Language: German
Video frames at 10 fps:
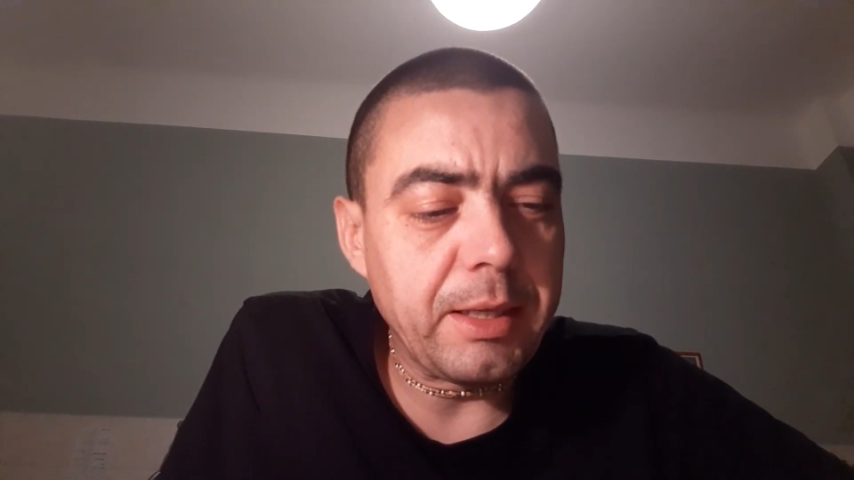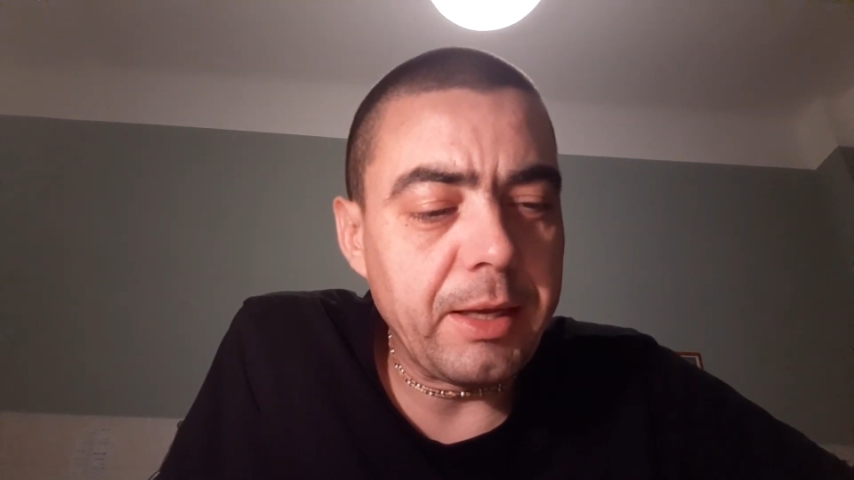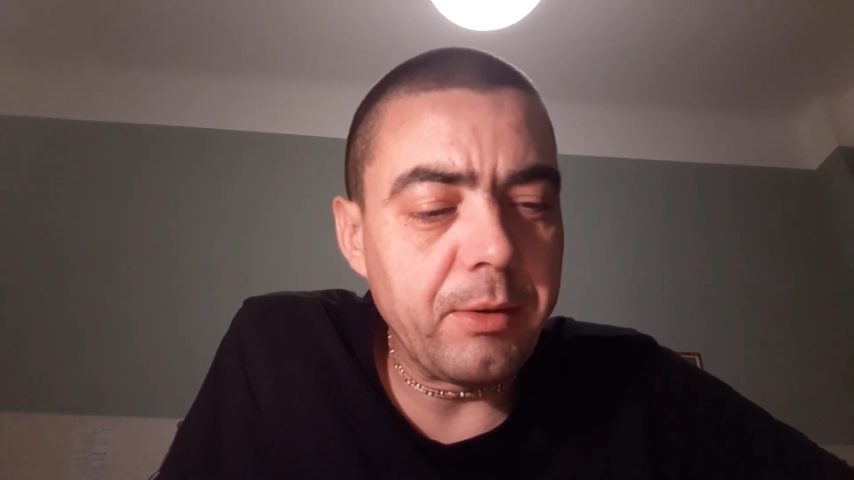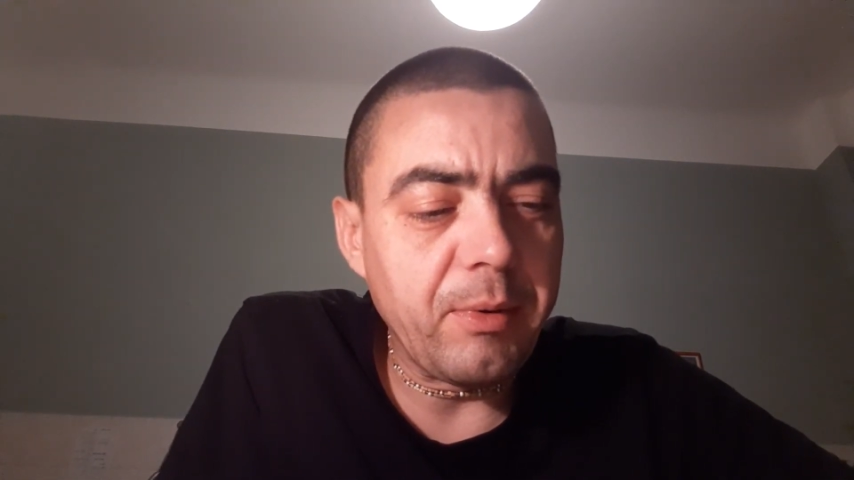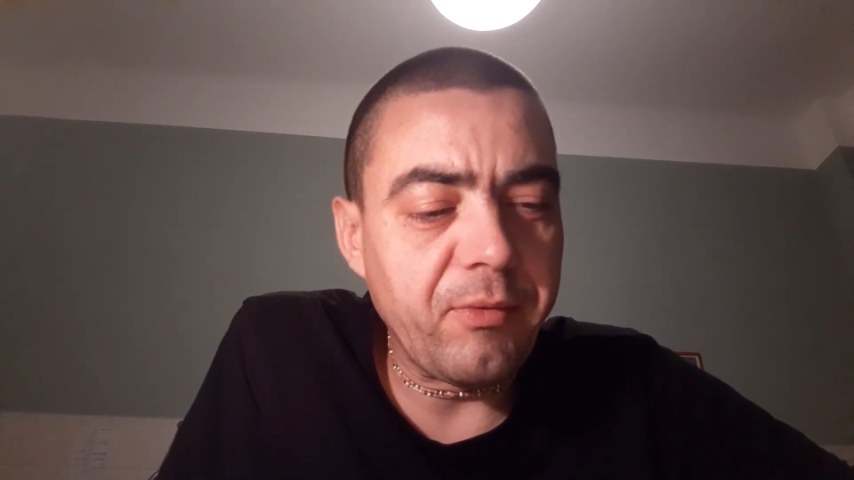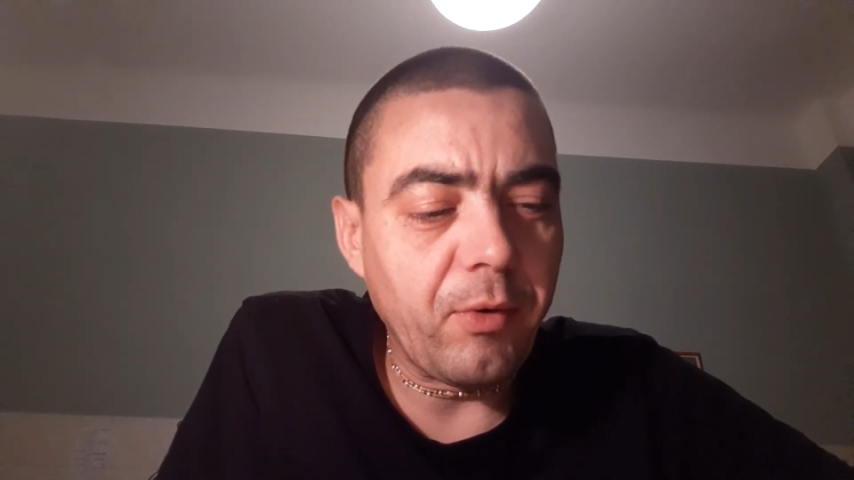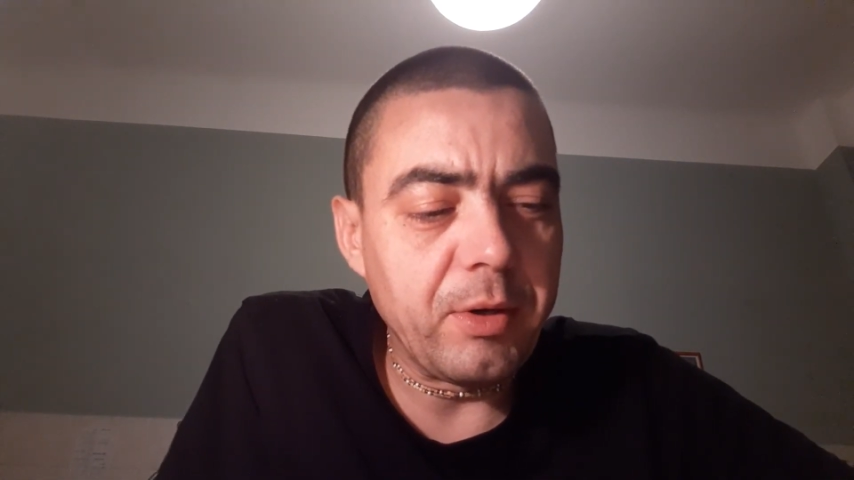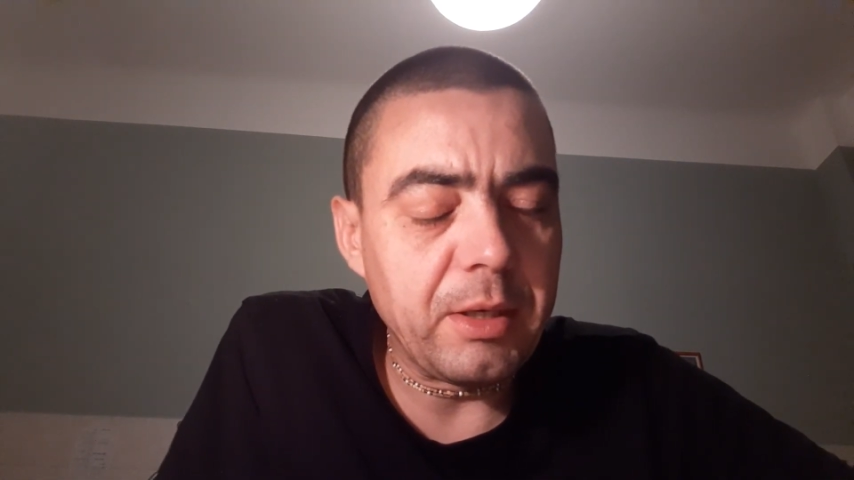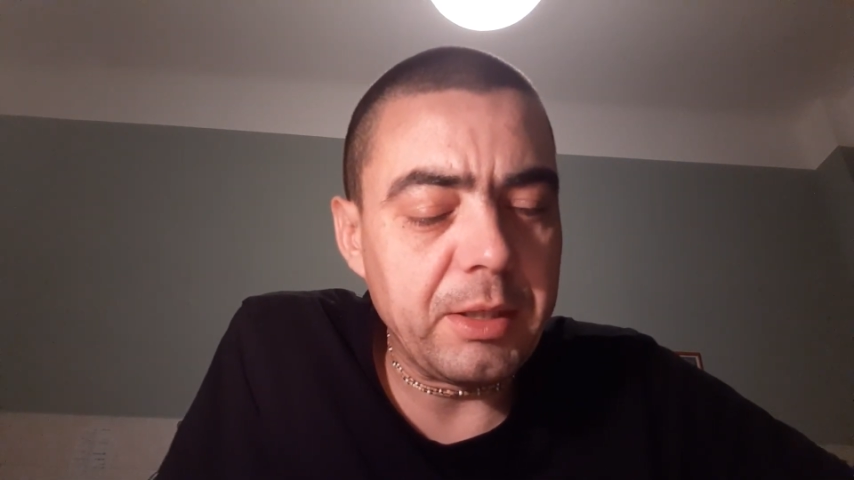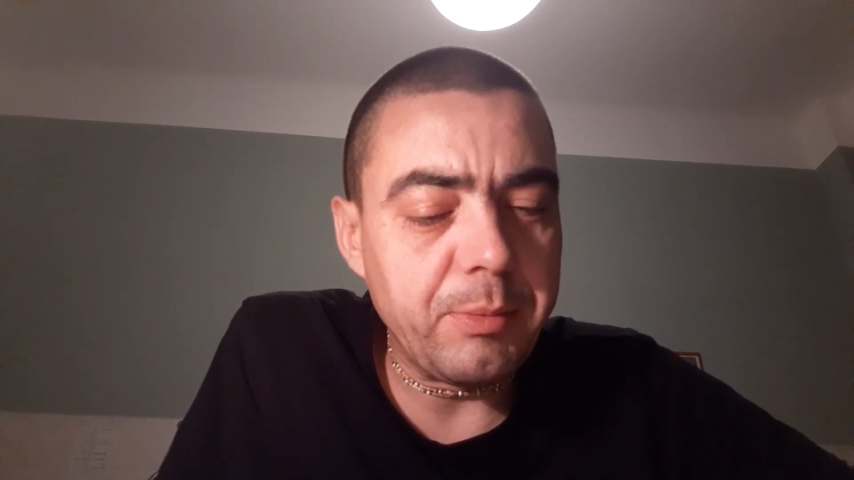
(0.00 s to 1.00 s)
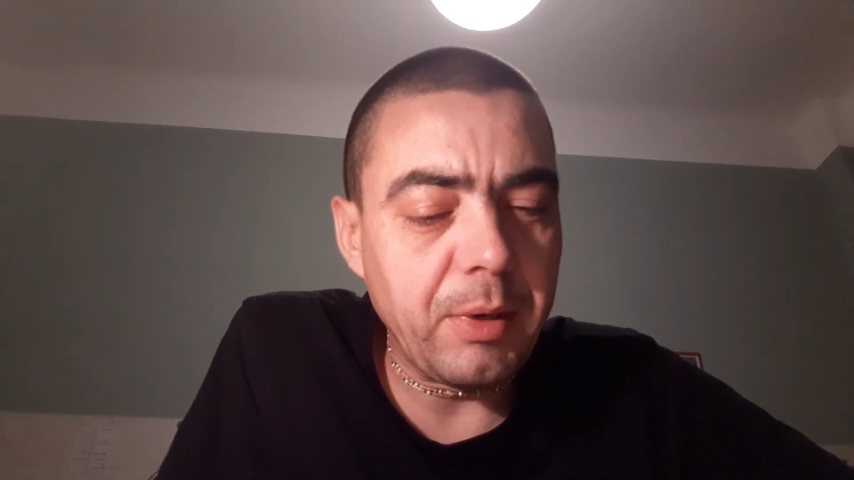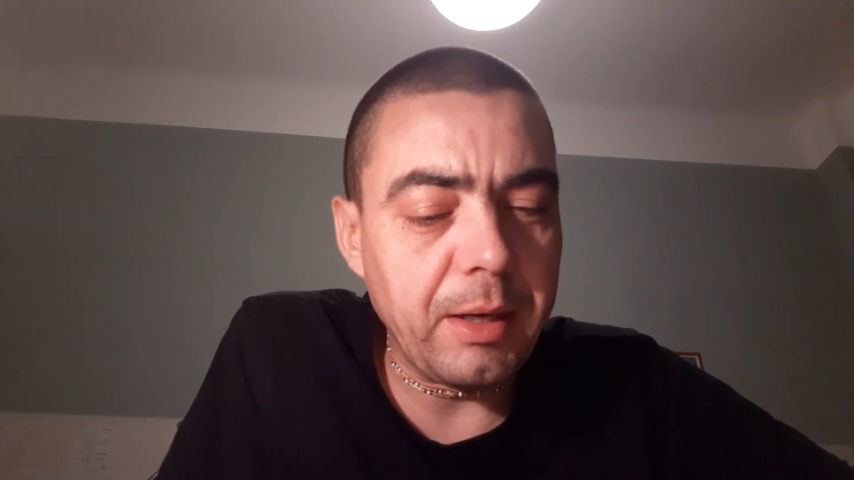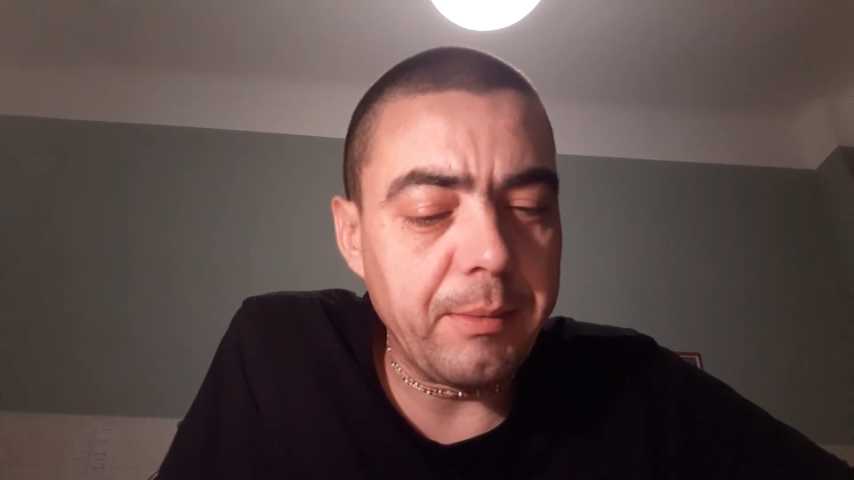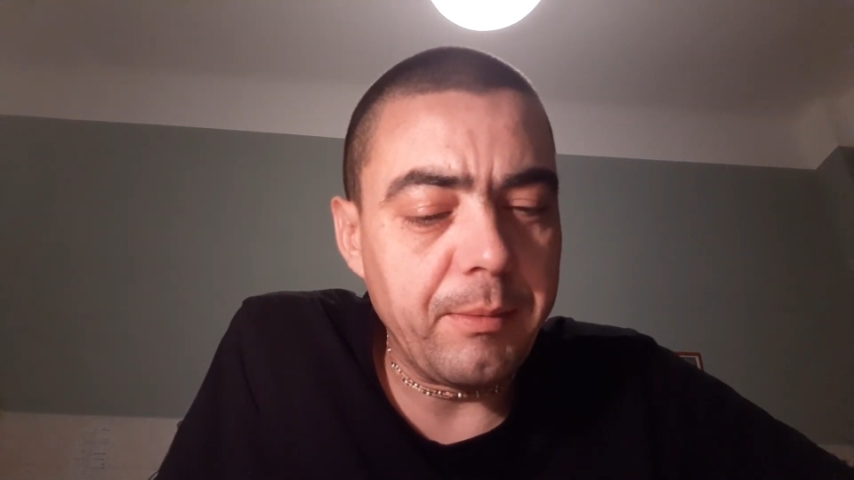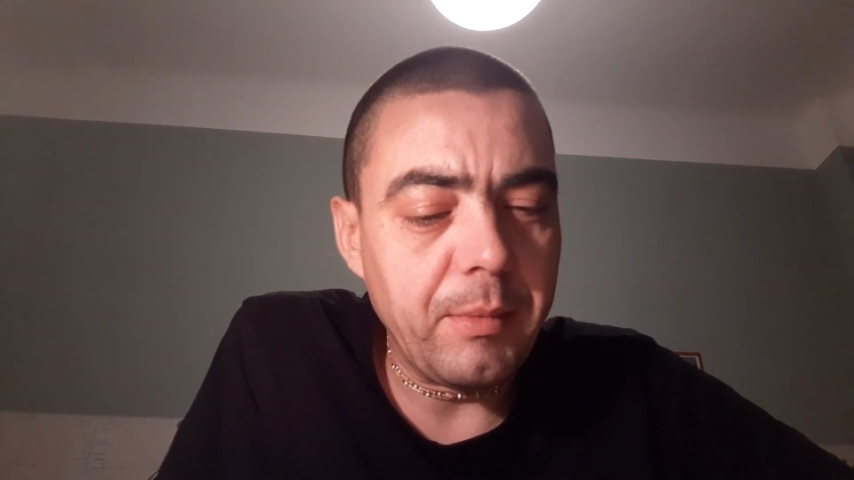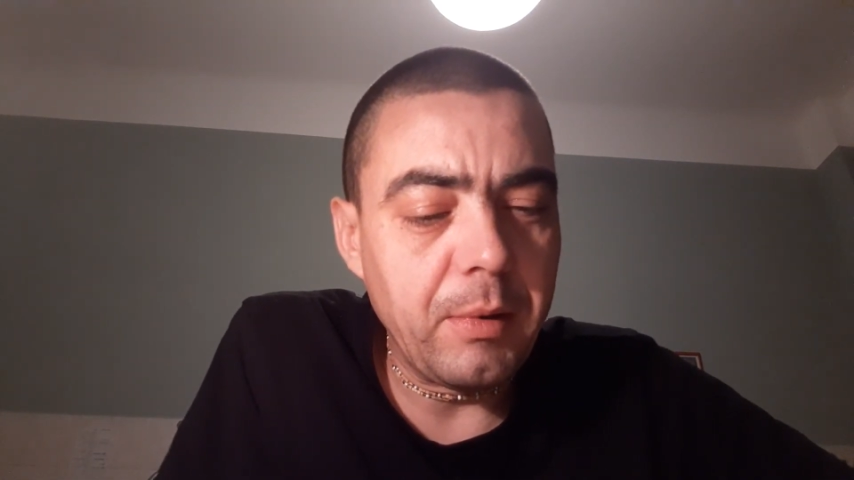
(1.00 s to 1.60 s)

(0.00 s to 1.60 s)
gegenüber freundlich bleiben.